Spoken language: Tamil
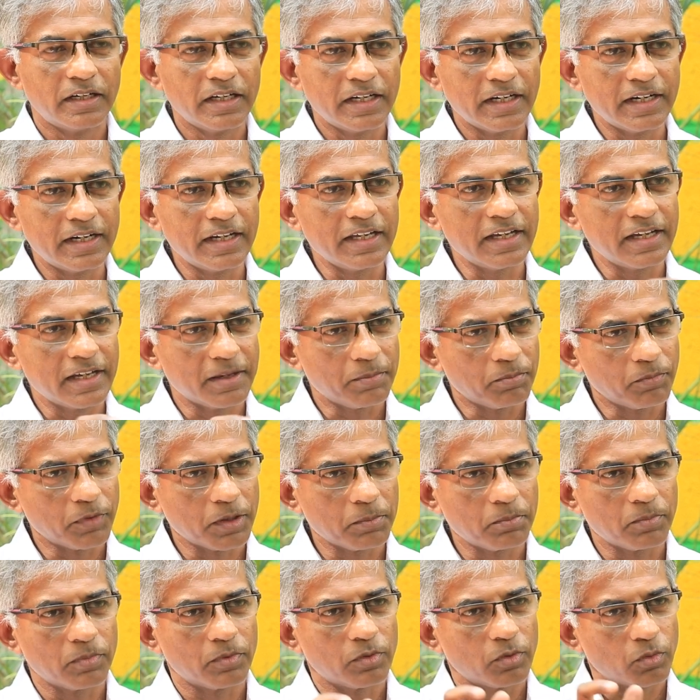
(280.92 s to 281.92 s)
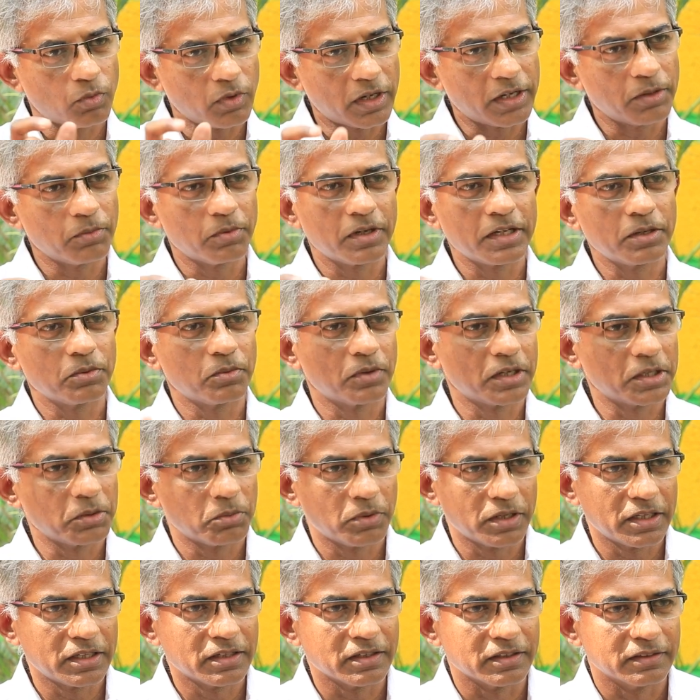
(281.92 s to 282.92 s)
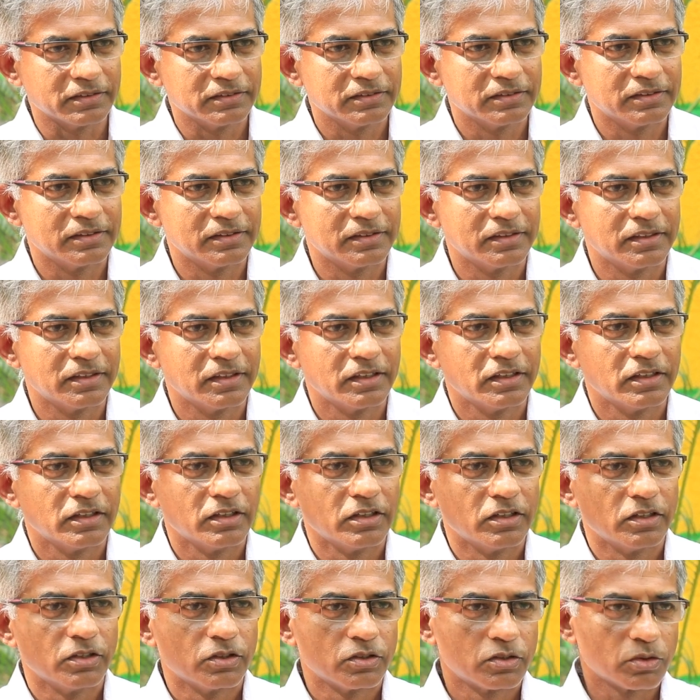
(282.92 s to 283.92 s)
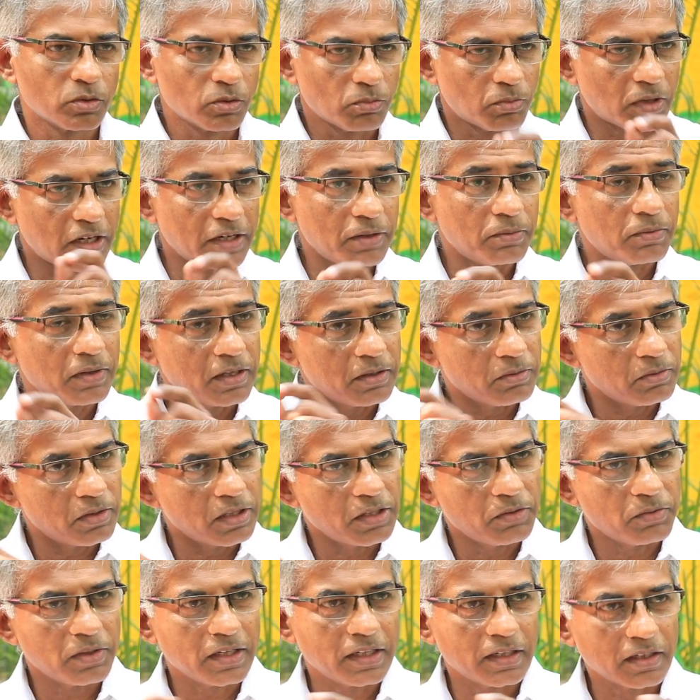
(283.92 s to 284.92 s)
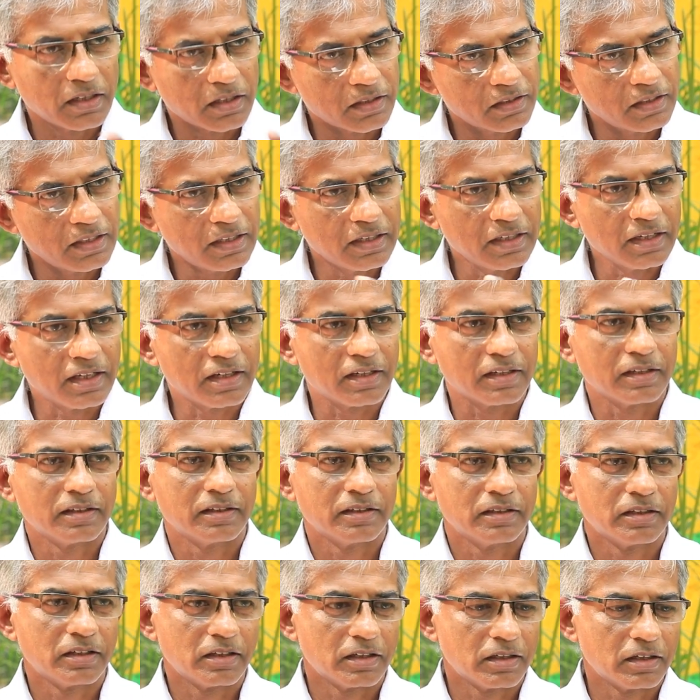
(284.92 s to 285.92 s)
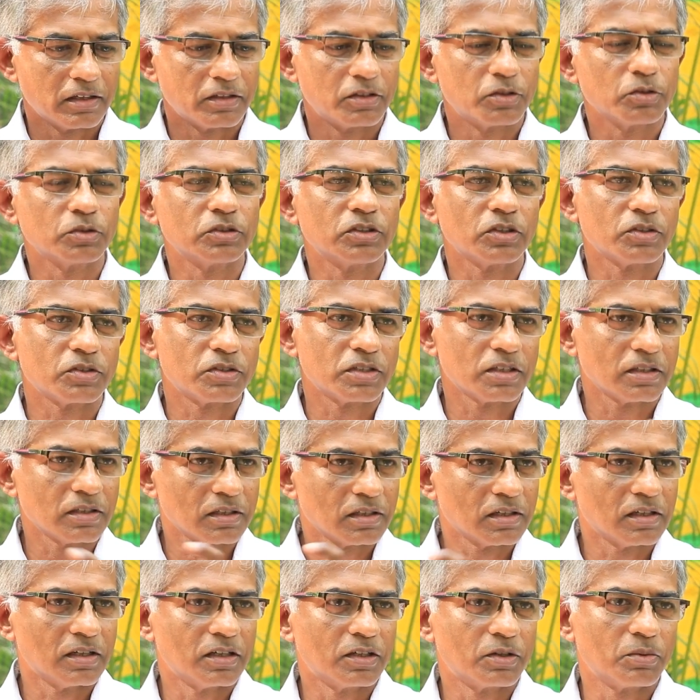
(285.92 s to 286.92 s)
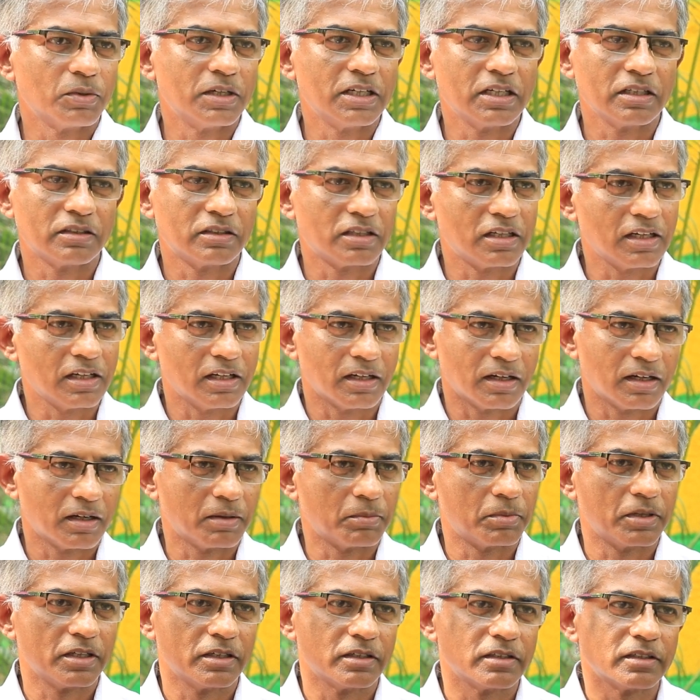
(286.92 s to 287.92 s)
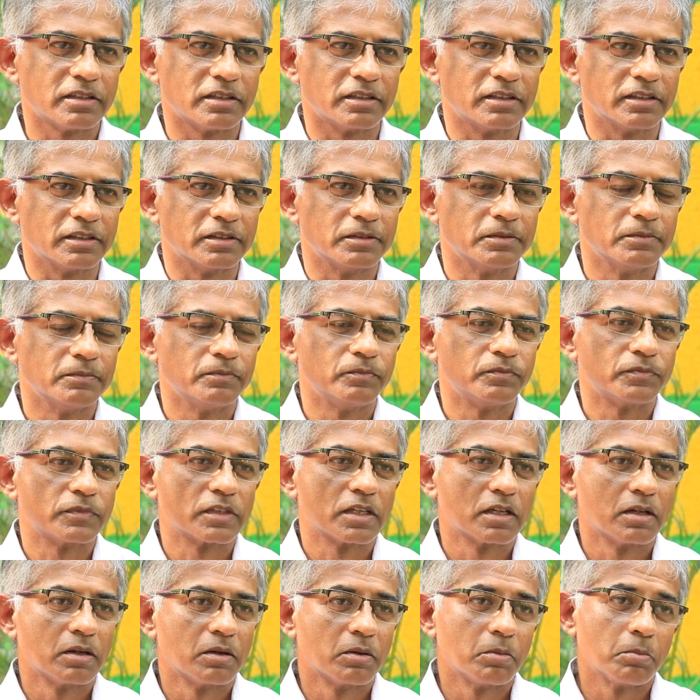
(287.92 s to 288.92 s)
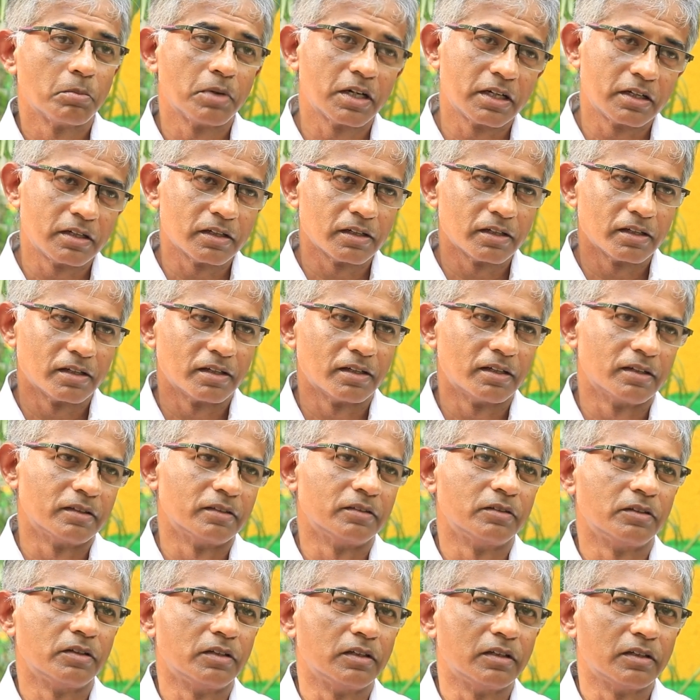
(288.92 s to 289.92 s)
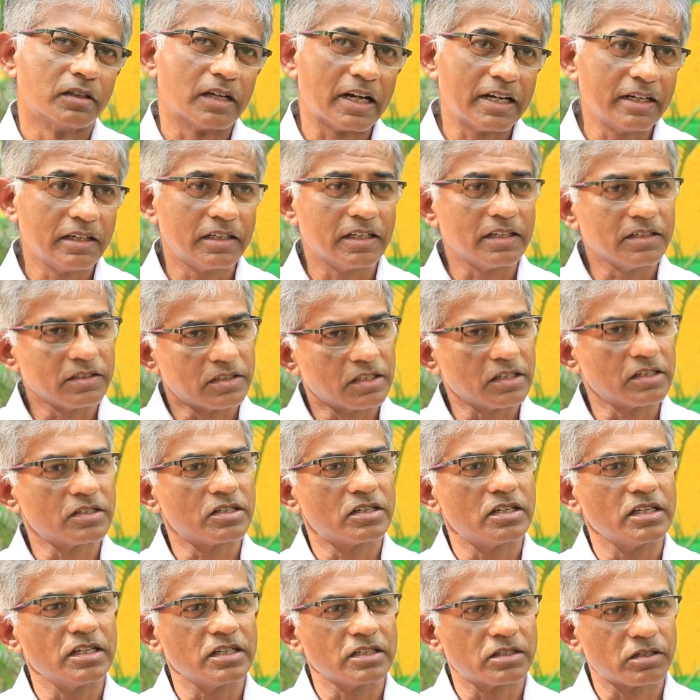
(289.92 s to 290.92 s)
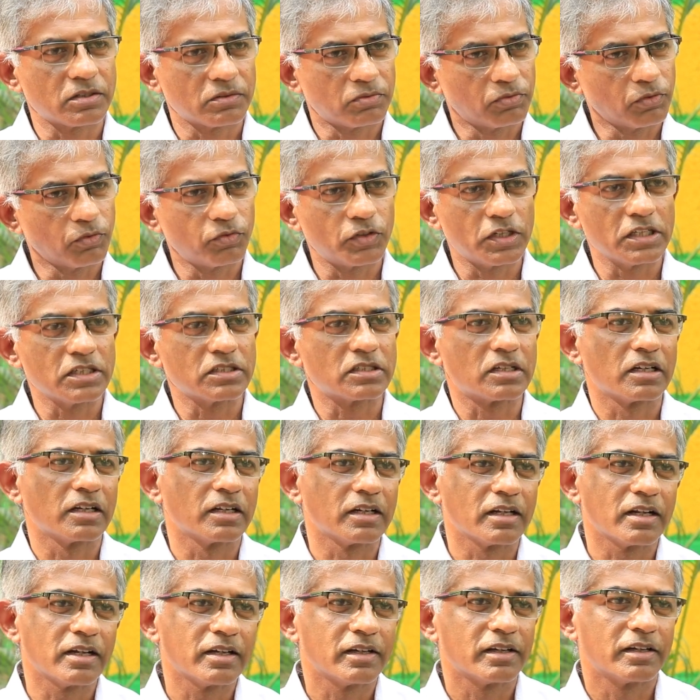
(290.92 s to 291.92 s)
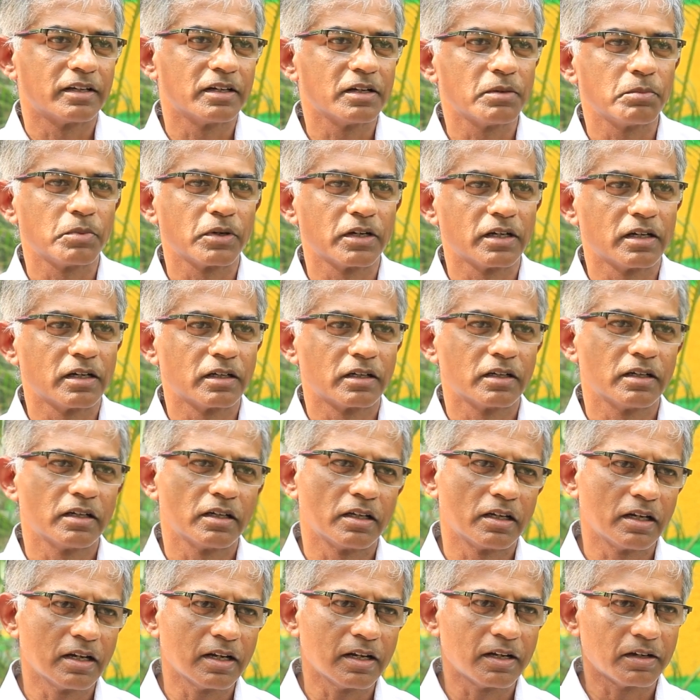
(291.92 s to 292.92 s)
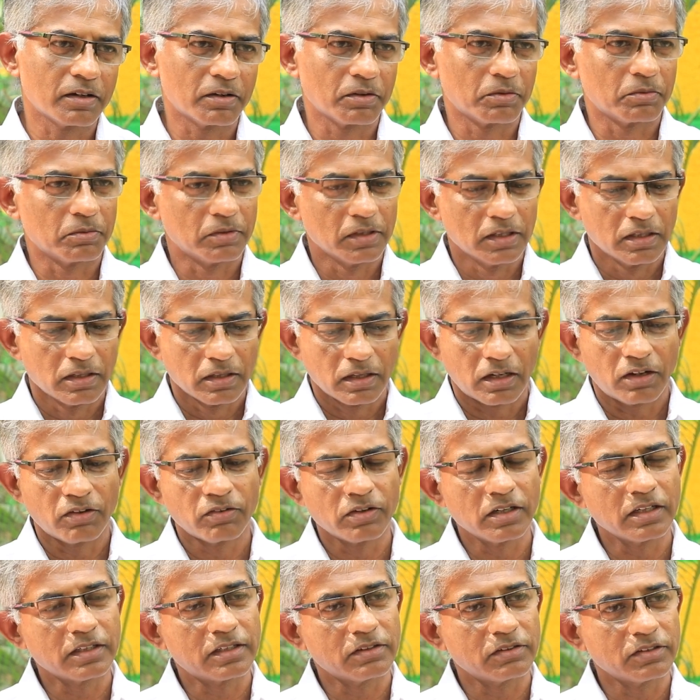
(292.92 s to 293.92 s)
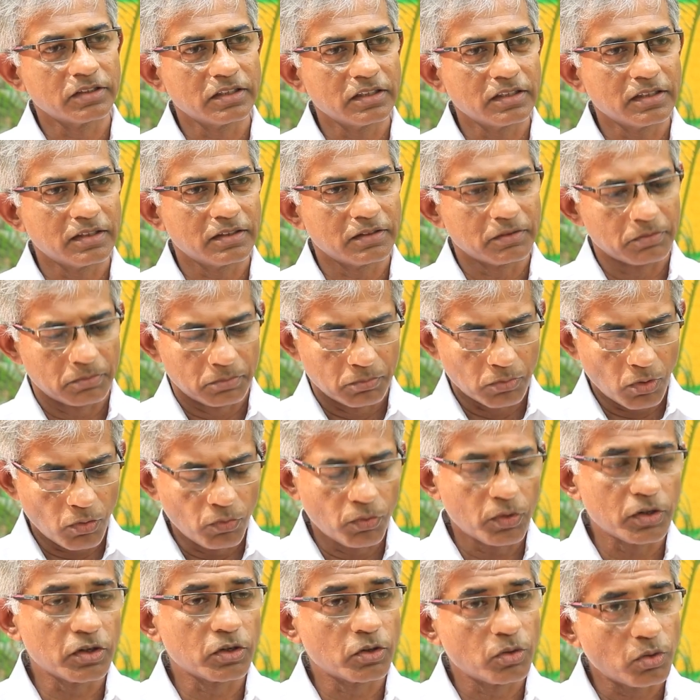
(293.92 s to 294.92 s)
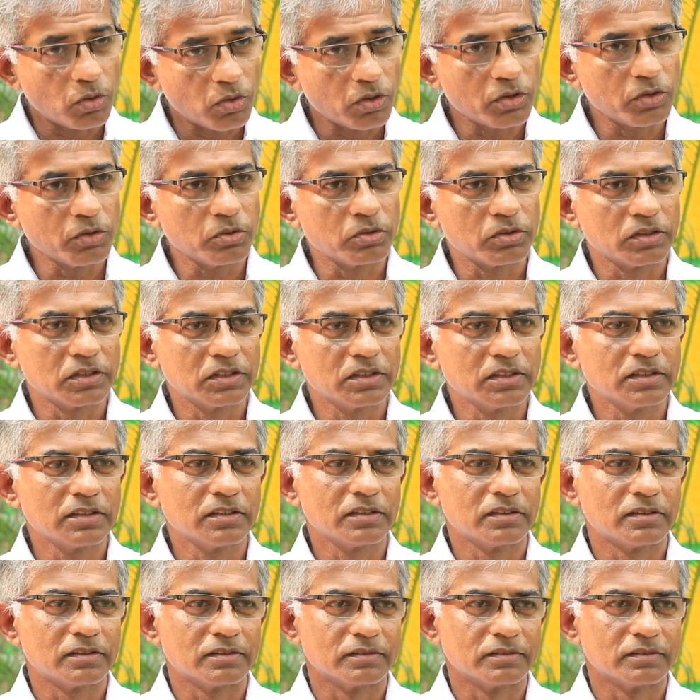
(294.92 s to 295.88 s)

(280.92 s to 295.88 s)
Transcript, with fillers: டிடிஎம்எம் ஒய்ஒய் ஒய்ஒய்னு ஸோ ஒய்ஒய் ஒய்ஒய்ங்கிறது இயர் டூ தௌசண்ட் டுவெண்ட்டி த்ரீ அப்படின்னு இருக்குது பட் நைன்டீன் சிக்ஸ்டீஸ் ஃபிஃப்டீஸ்லலாம் என்ன பண்ணாங்க எல்லா அவங்களுக்கு வந்து ஒவ்வொரு கோடும் வந்து